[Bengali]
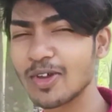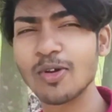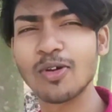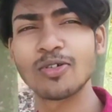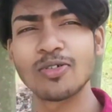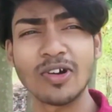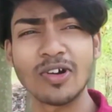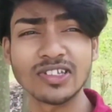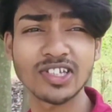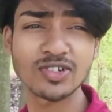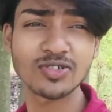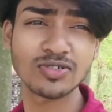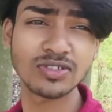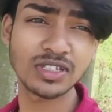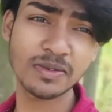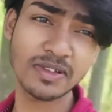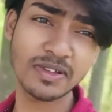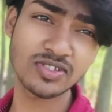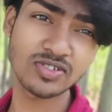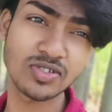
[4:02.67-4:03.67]
কথা শুনতে
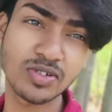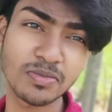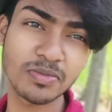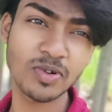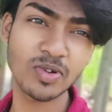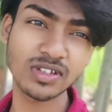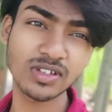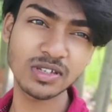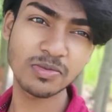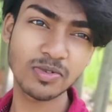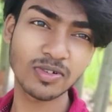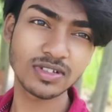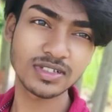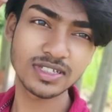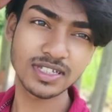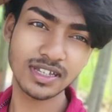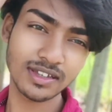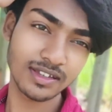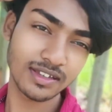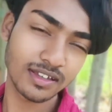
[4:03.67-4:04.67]
পাচ্ছ তোমরা ও কী বলছে
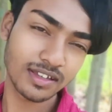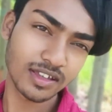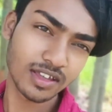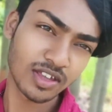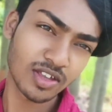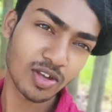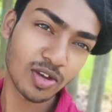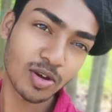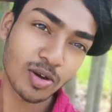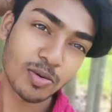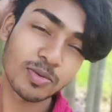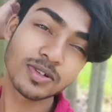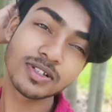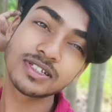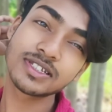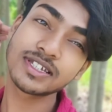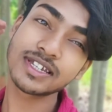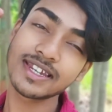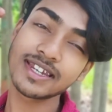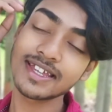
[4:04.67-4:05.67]
ও বলছে
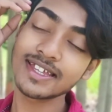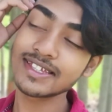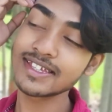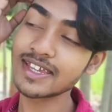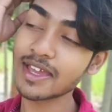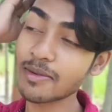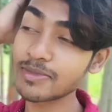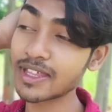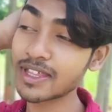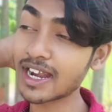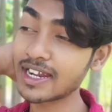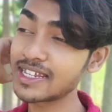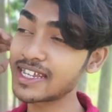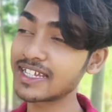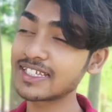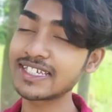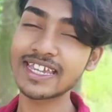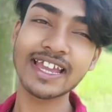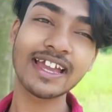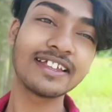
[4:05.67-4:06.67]
কি না যে আমি দাঁড়িয়ে
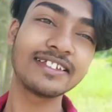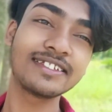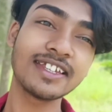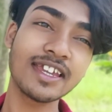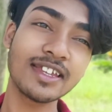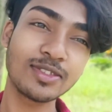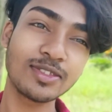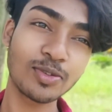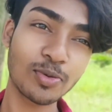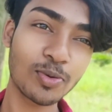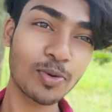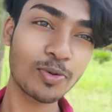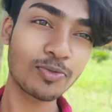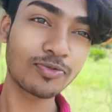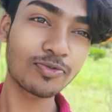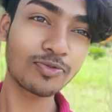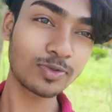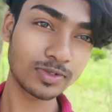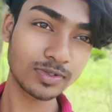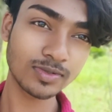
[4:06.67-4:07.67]
আছি এখানটায় তো
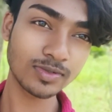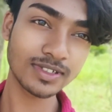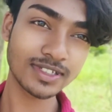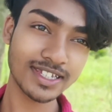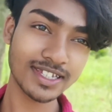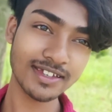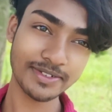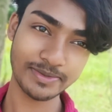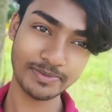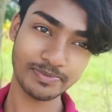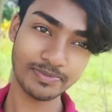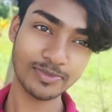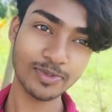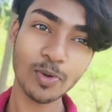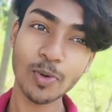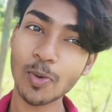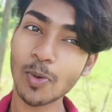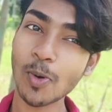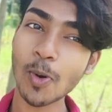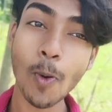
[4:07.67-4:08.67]
ফুল তুলছে
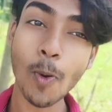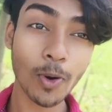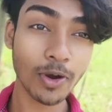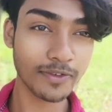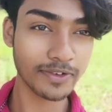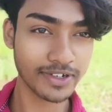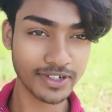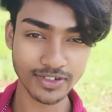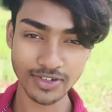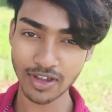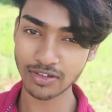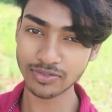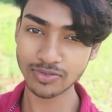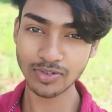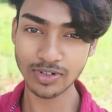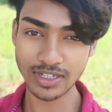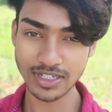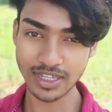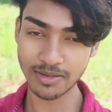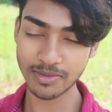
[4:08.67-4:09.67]
ওর ভিডিও এখন
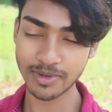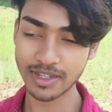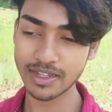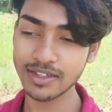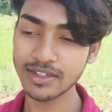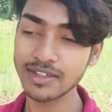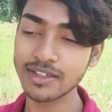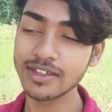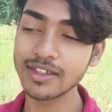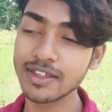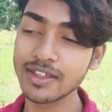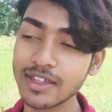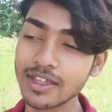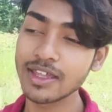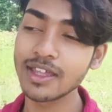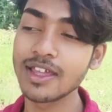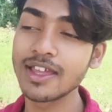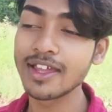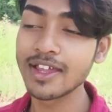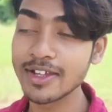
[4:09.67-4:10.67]
তোলা যাবে না
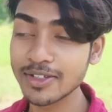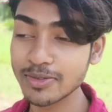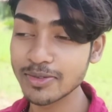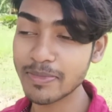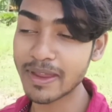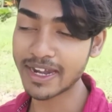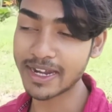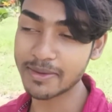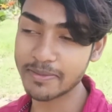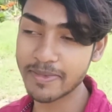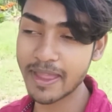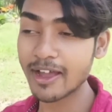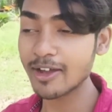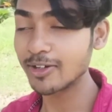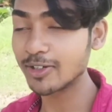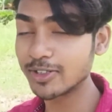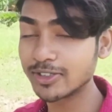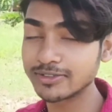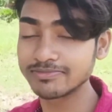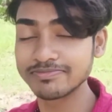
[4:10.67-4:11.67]
ম্যাডাম
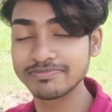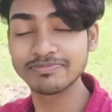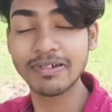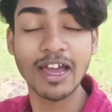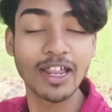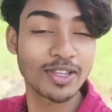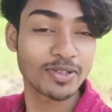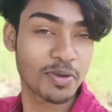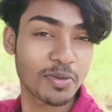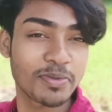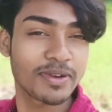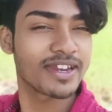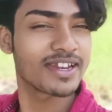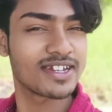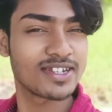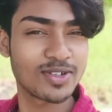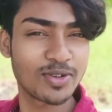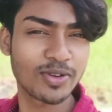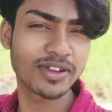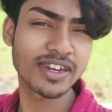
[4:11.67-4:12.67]
এখন ভালোভাবে রেডি
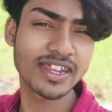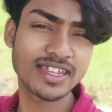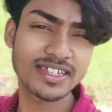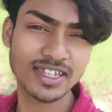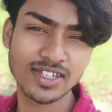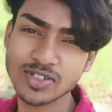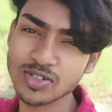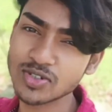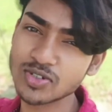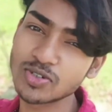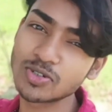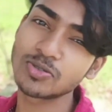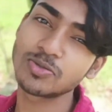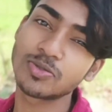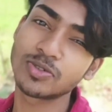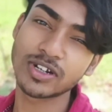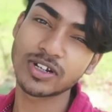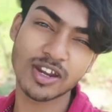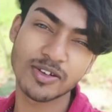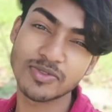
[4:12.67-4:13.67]
হয়ে নেই সেই জন্য
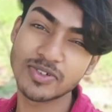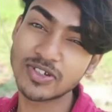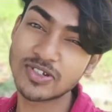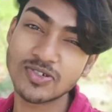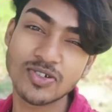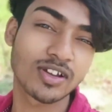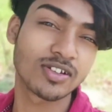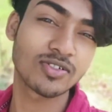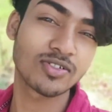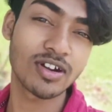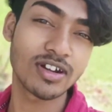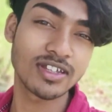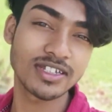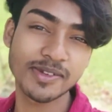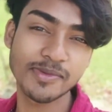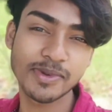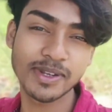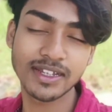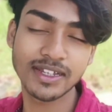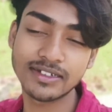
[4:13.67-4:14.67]
ওনার ভিডিও এখন করা
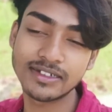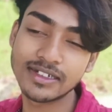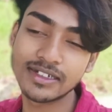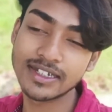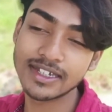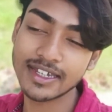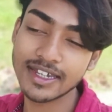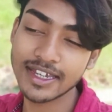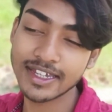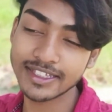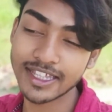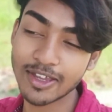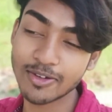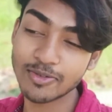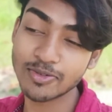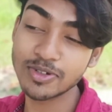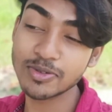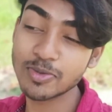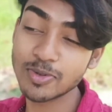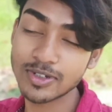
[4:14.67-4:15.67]
যাবে না তাই উনি
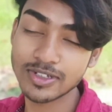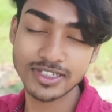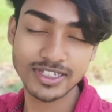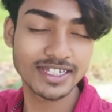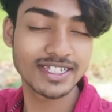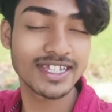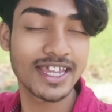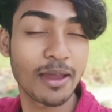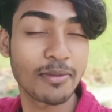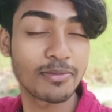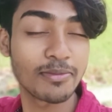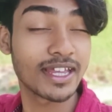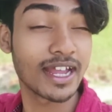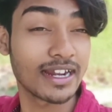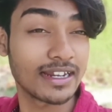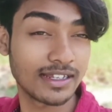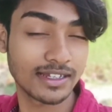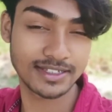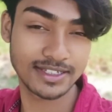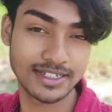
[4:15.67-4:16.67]
বলছে যে আমি
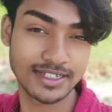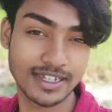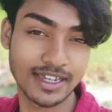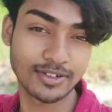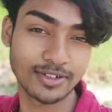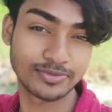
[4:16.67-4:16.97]
দাঁড়িয়ে আছি কেন